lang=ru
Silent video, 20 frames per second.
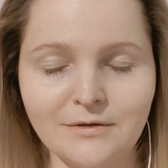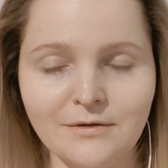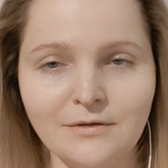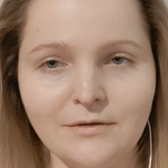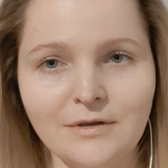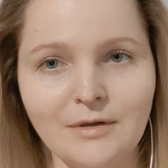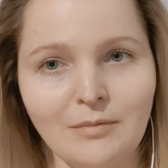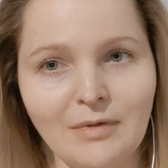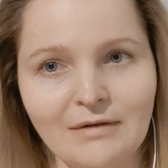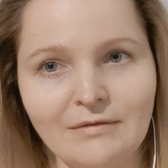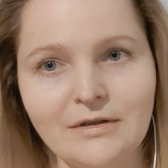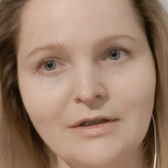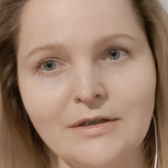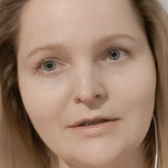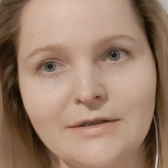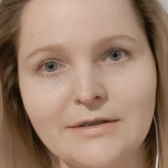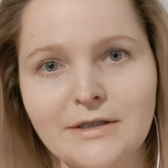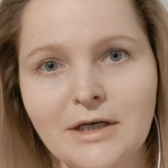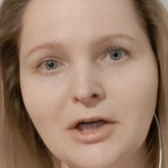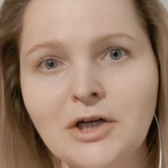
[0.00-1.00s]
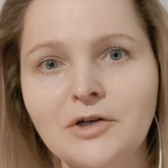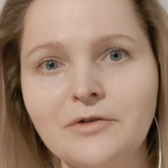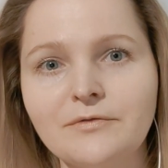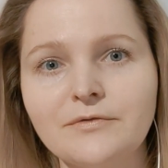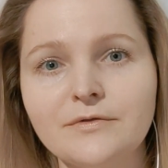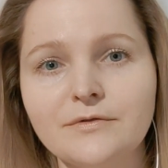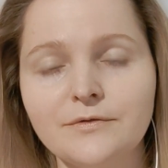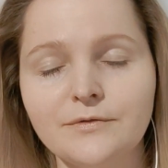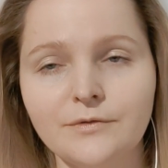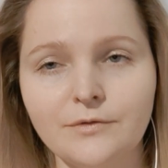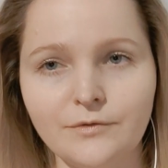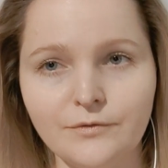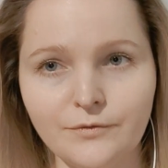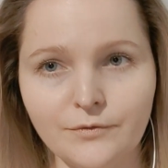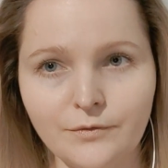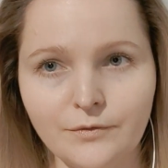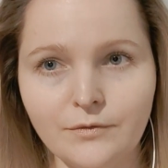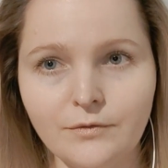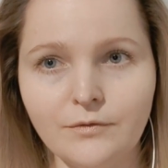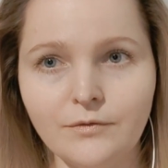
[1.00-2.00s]
добавленный сахар в
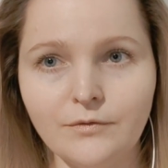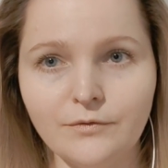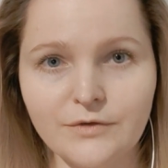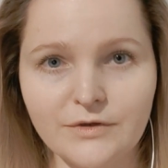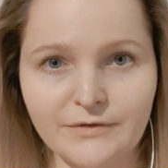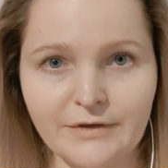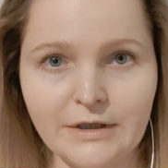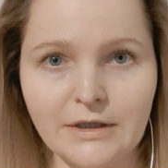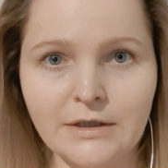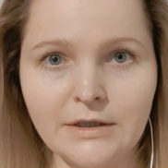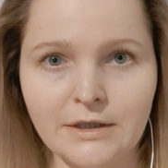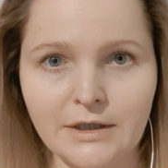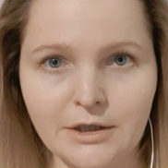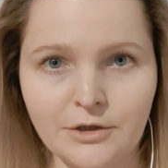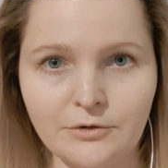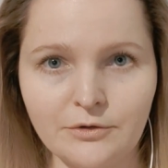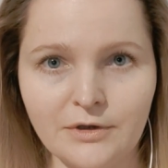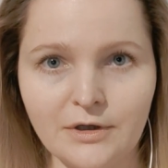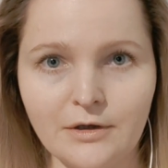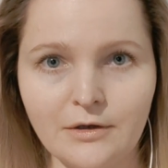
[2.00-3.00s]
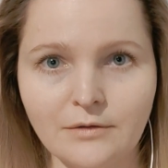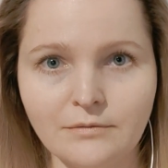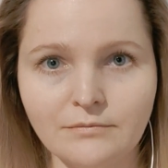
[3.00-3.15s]
в своих тарелках.